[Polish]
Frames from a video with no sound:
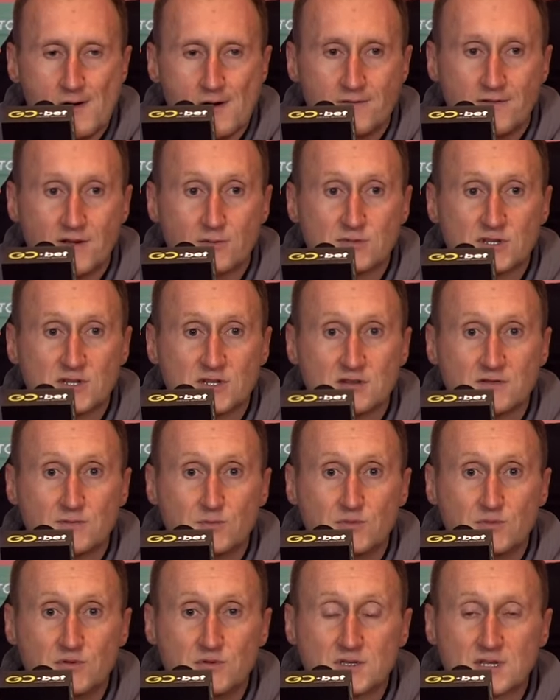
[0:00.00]
Wiem, że się w
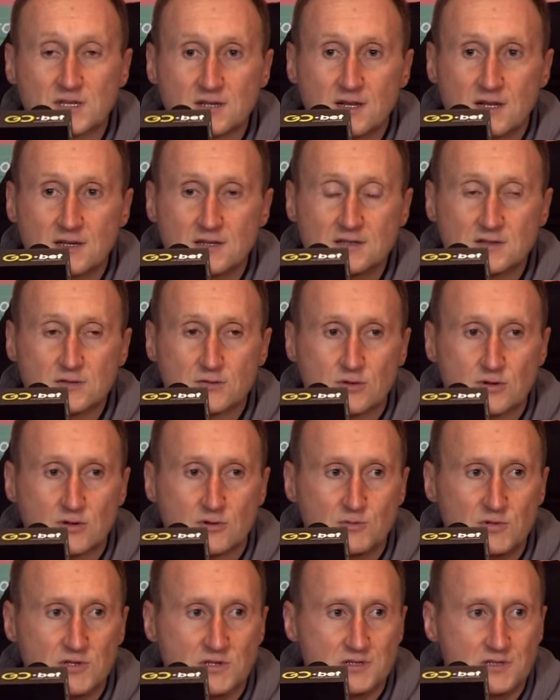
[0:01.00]
piłce nie da nic
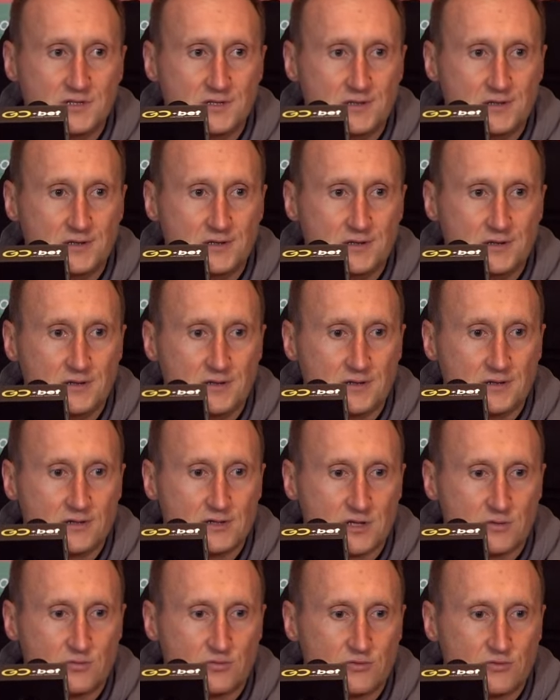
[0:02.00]
odrobić i, i tych
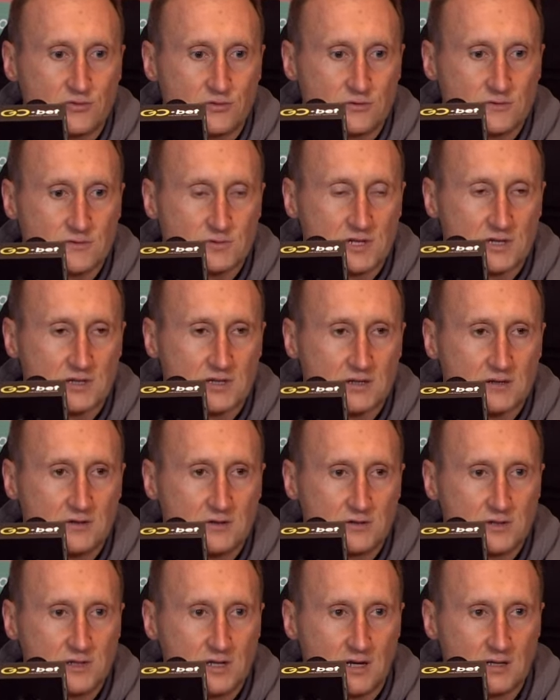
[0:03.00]
trzech punktów sprzed
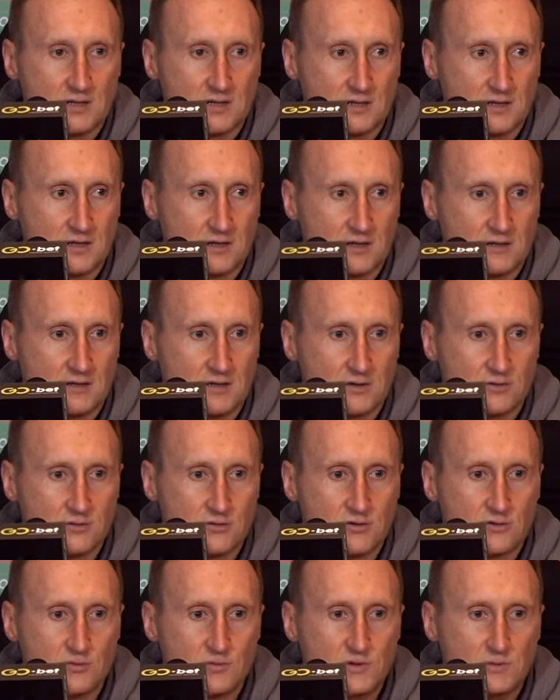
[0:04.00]
tygodnia nie, nie
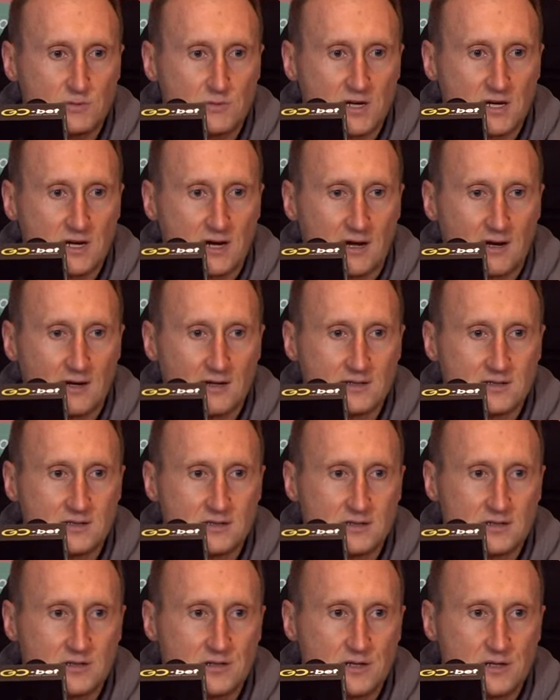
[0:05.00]
odrobimy, ale
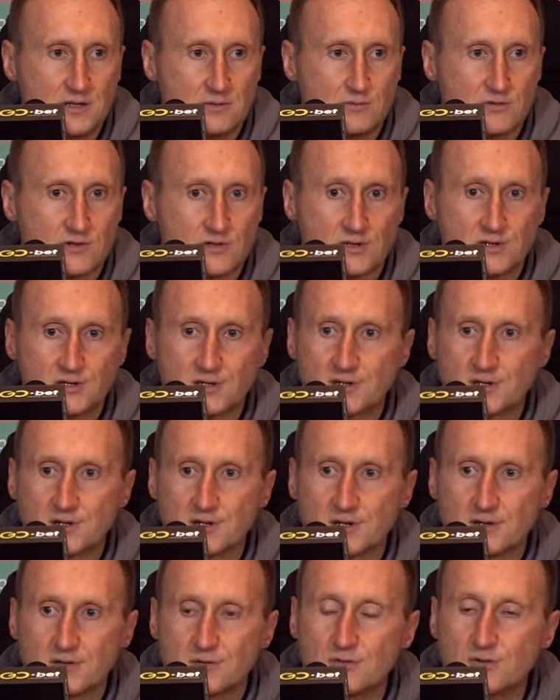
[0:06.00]
dzisiaj myślę,
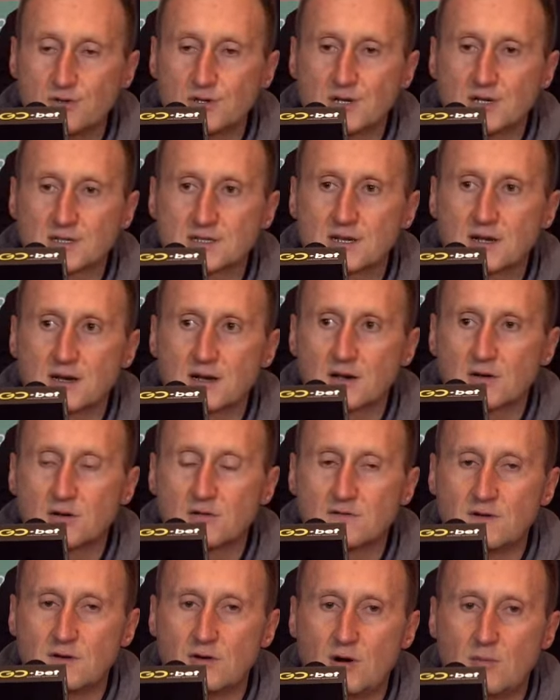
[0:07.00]
że drużyna
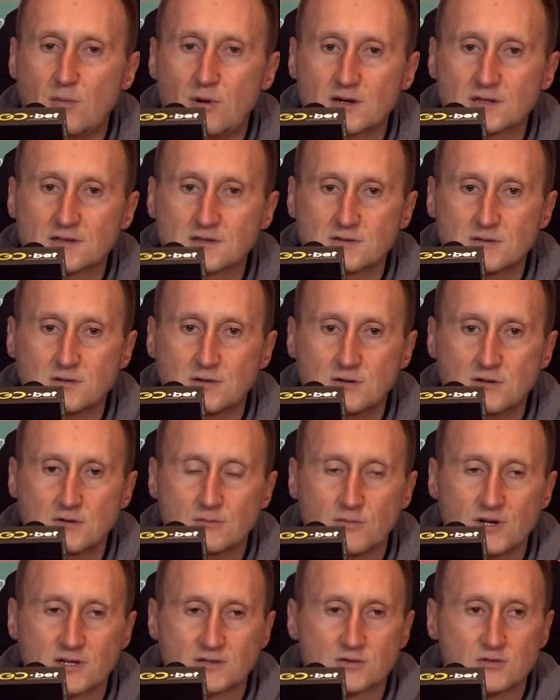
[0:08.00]
zareagowała bardzo,
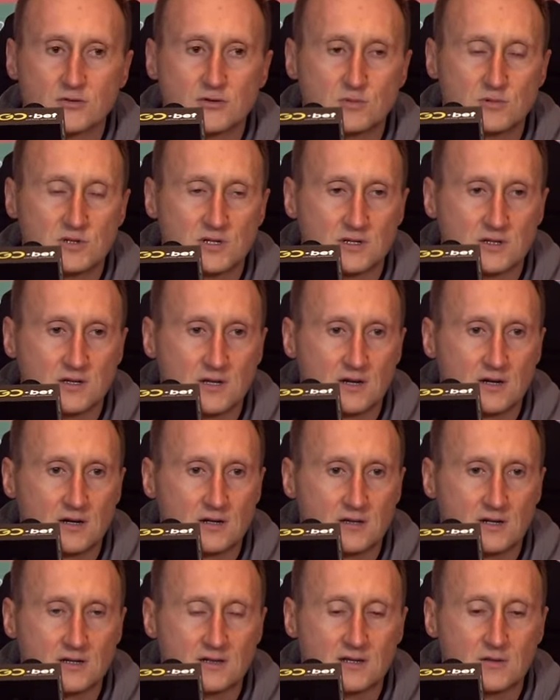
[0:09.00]
bardzo dobrze na,
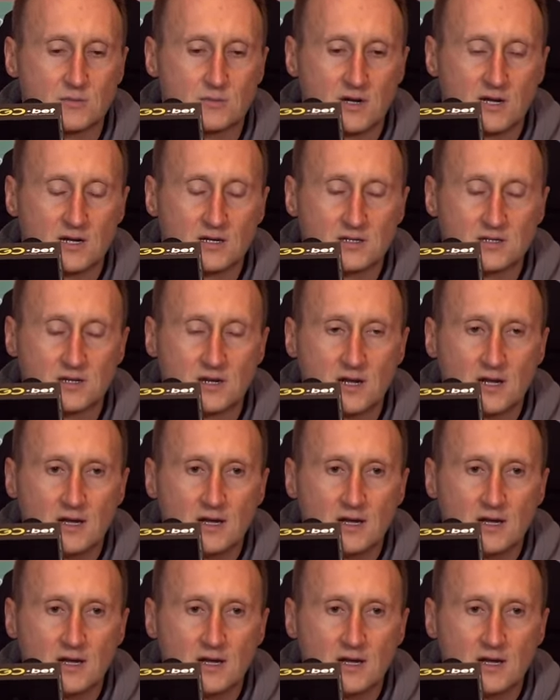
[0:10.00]
na ten mecz.